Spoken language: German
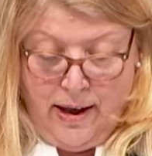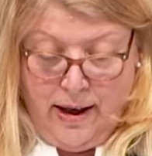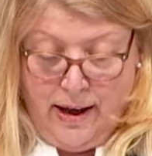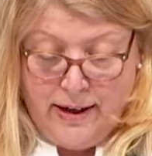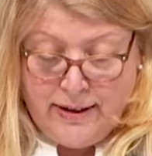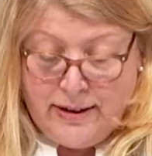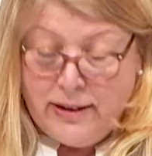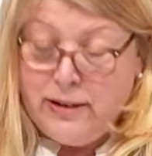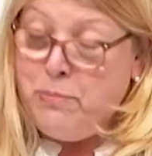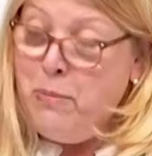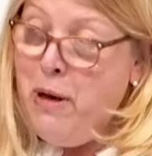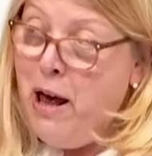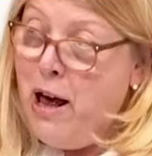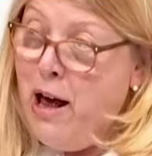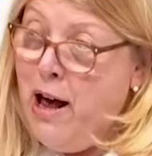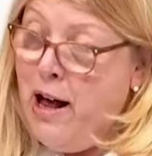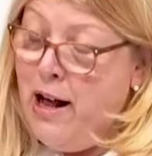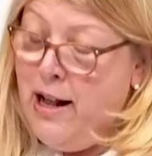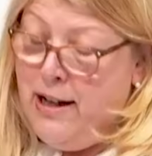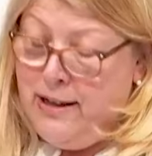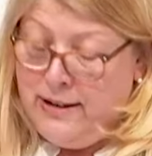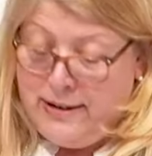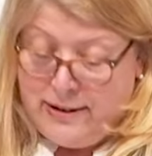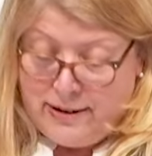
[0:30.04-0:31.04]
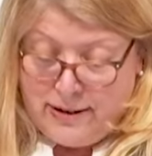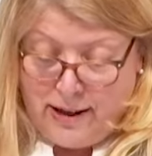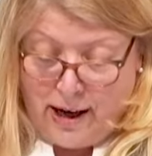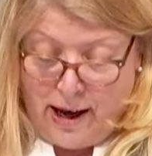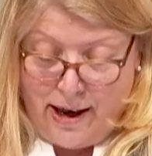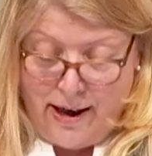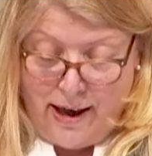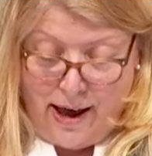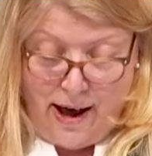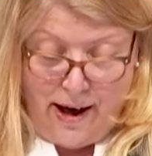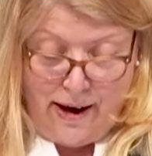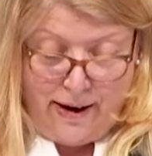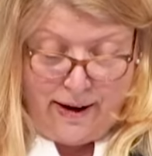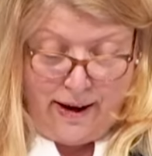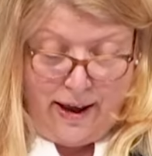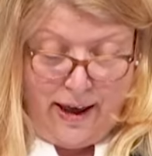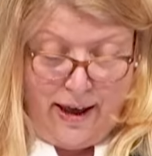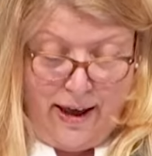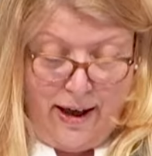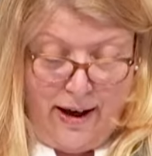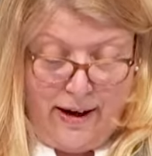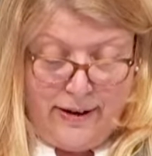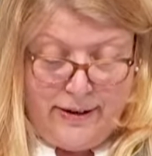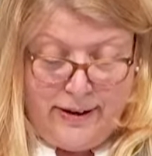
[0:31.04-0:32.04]
Es ist mehr als drei Jahre
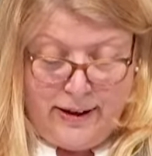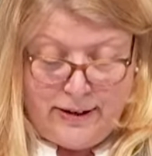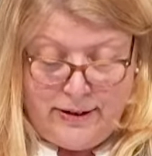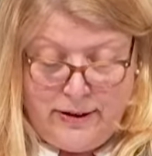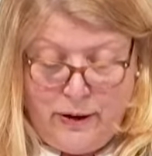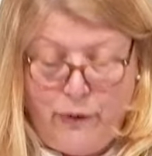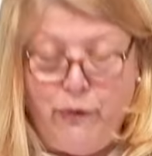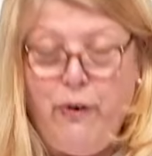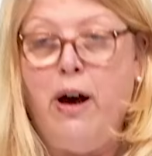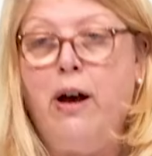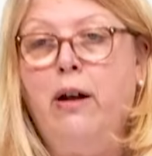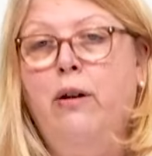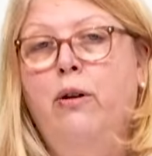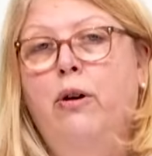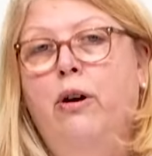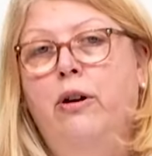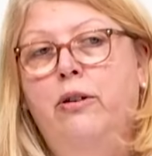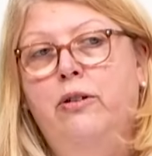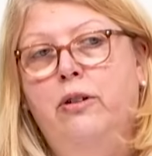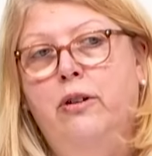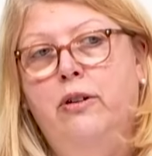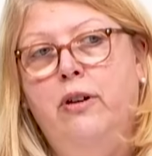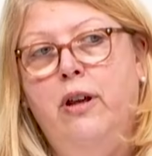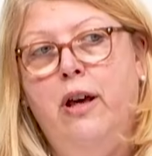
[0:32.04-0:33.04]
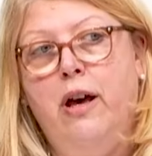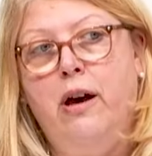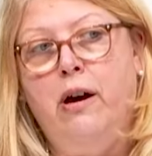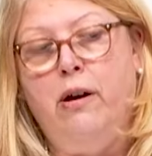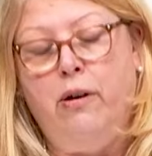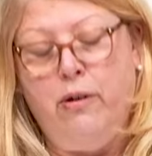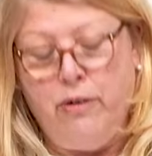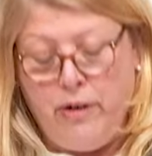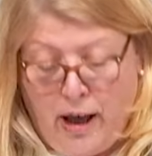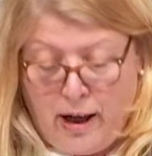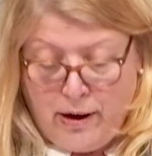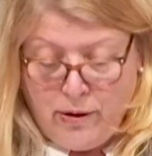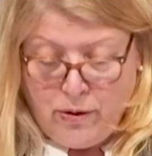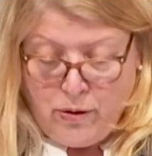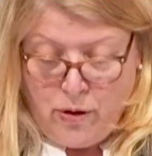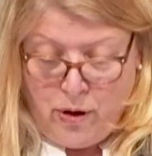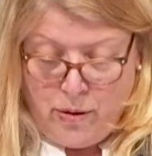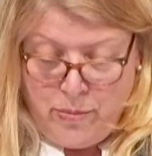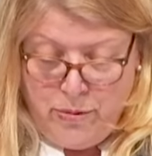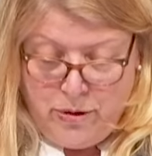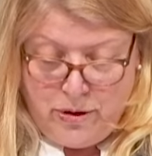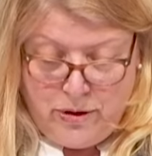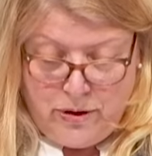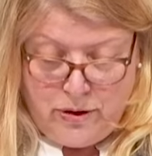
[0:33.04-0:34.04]
her, dass die Fachleute der
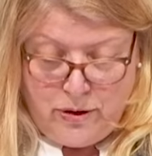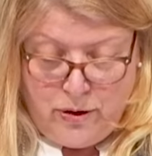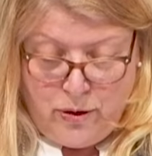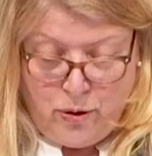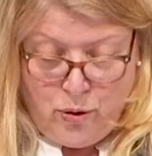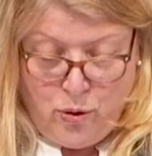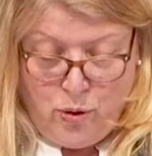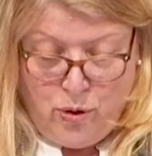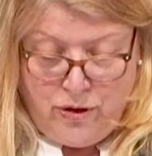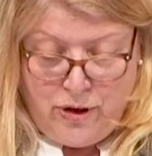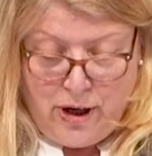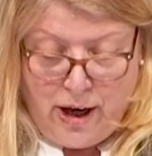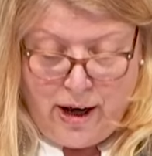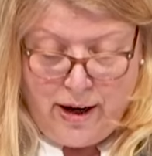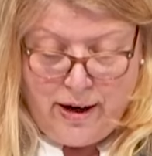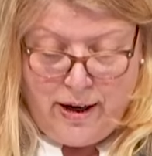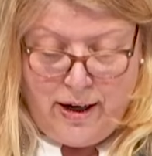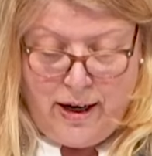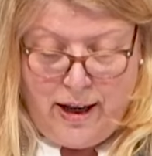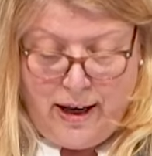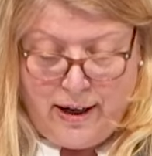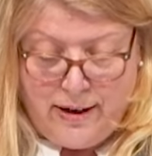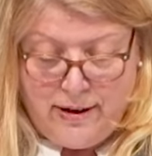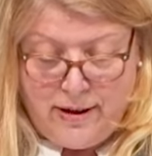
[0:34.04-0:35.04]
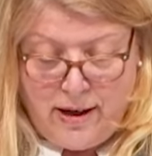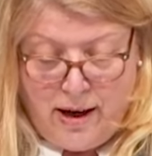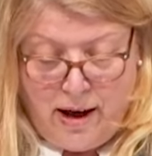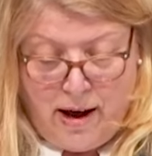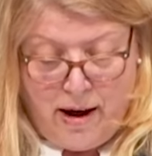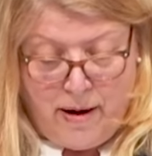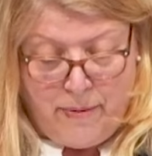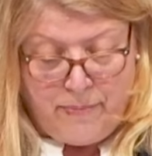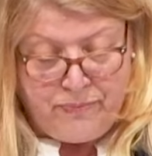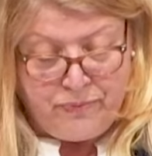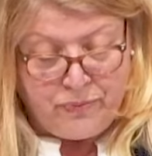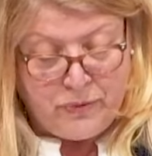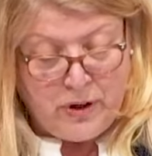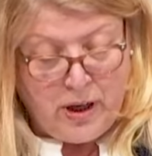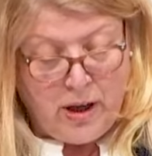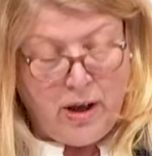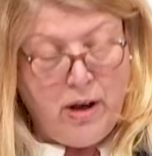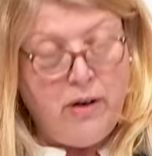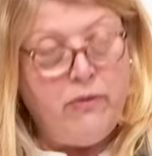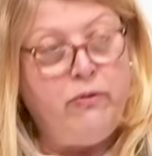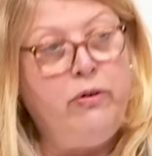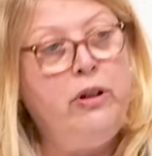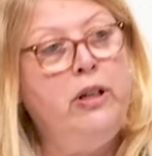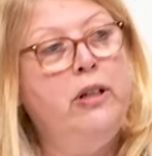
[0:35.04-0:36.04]
Enquete-Kommission dargelegt haben,
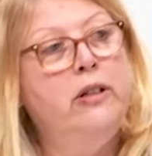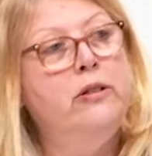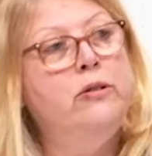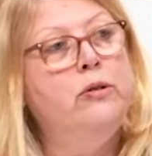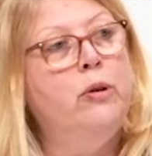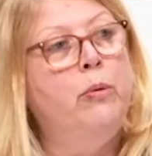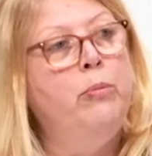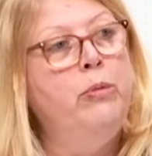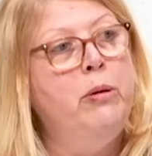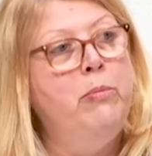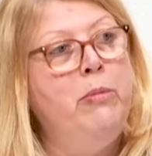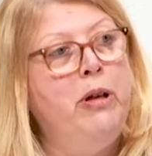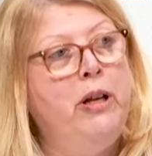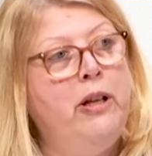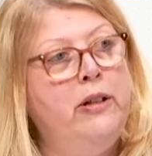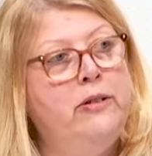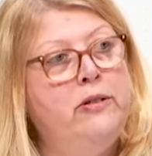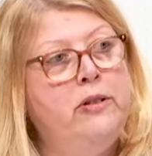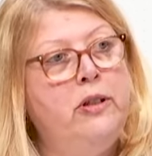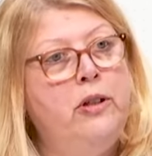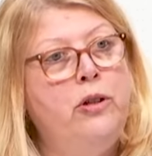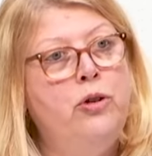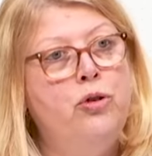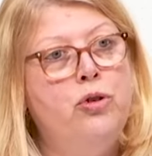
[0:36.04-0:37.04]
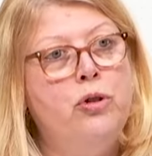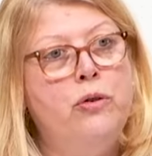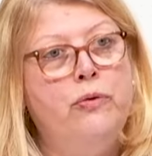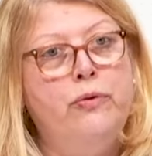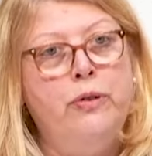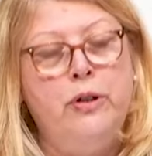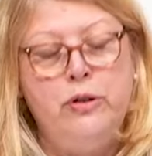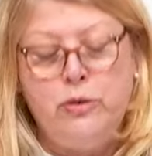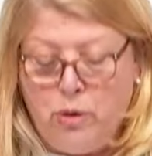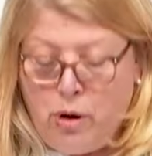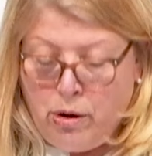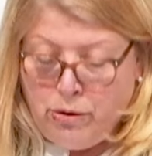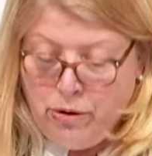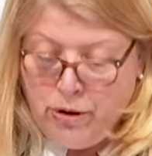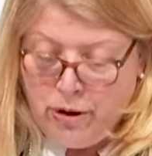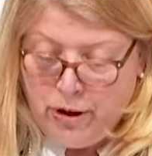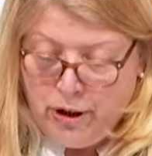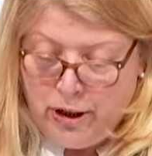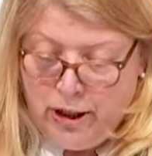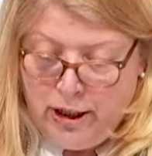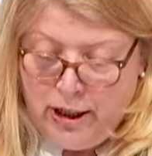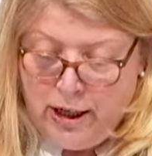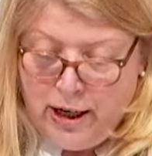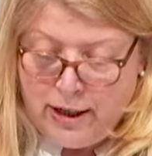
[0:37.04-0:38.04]
wie es um die medizinische
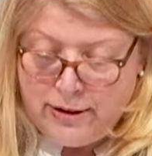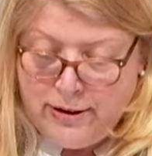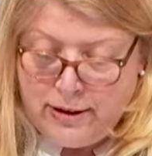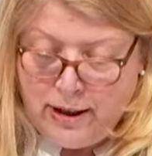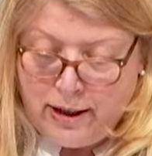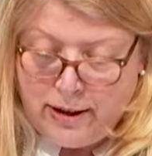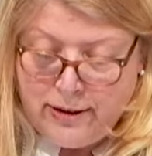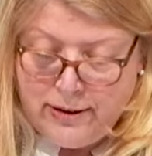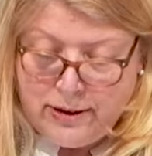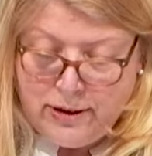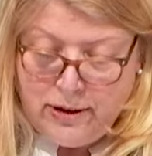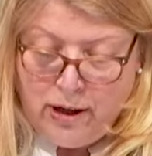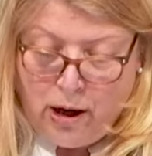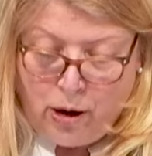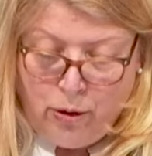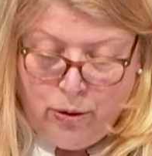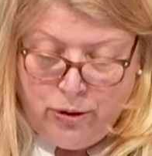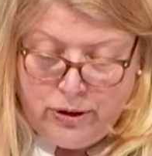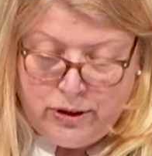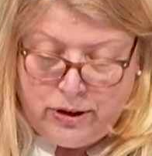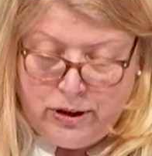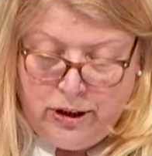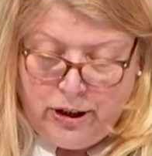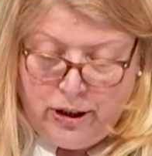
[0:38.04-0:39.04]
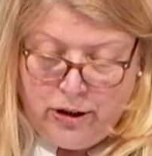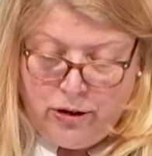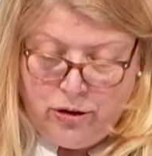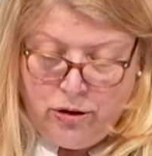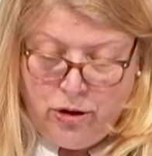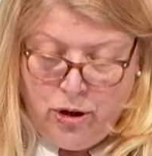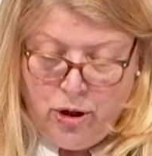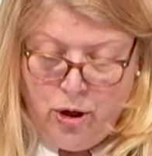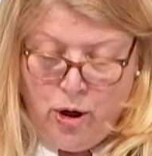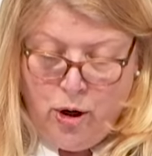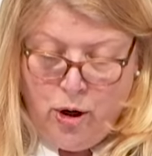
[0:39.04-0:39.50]
Versorgung in Niedersachsen aussieht